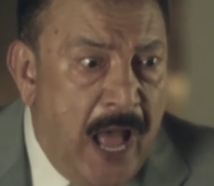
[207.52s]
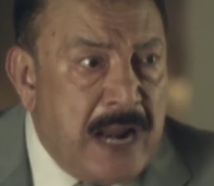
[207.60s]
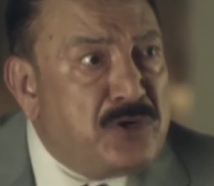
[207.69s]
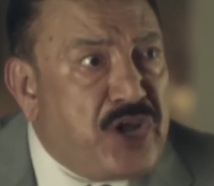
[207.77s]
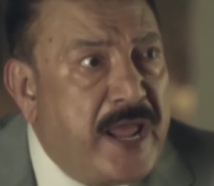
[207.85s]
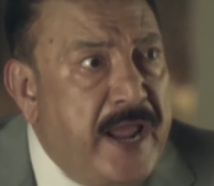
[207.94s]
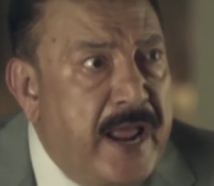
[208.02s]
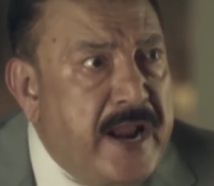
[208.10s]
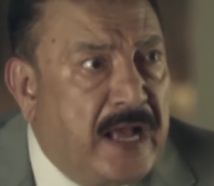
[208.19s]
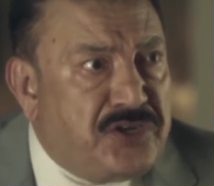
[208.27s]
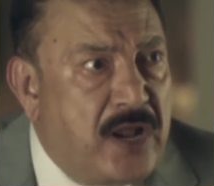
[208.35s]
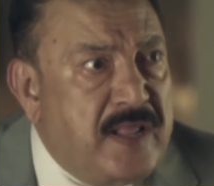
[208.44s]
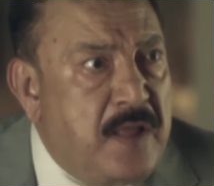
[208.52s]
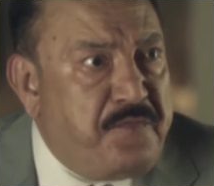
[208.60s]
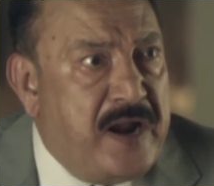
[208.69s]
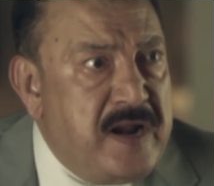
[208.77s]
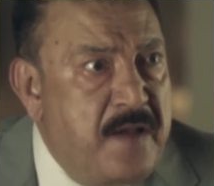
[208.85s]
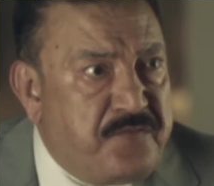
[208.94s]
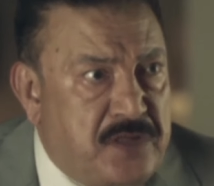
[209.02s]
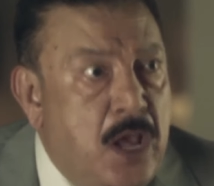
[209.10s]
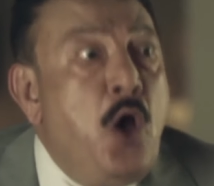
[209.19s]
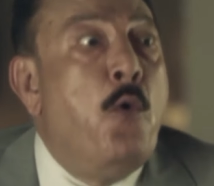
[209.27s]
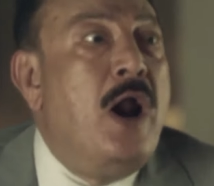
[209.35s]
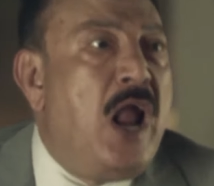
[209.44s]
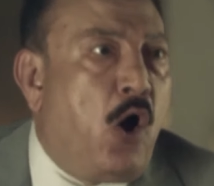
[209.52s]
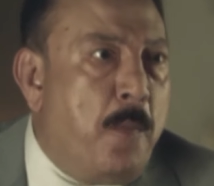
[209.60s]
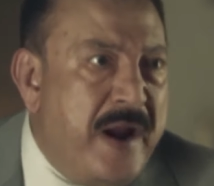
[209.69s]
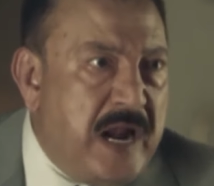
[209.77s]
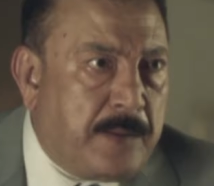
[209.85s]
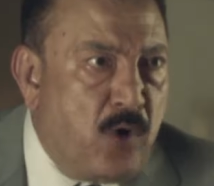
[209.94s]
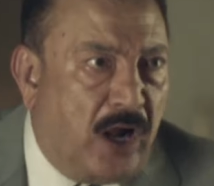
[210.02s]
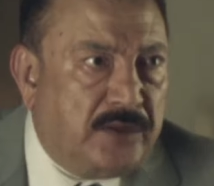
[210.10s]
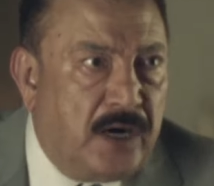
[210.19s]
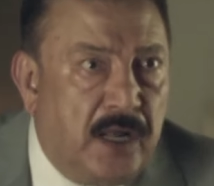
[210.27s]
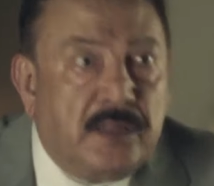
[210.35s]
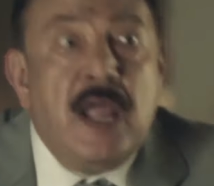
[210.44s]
انا مش جاي هنا عشان ادافع عن نفسي ولا اخد منك محاضرات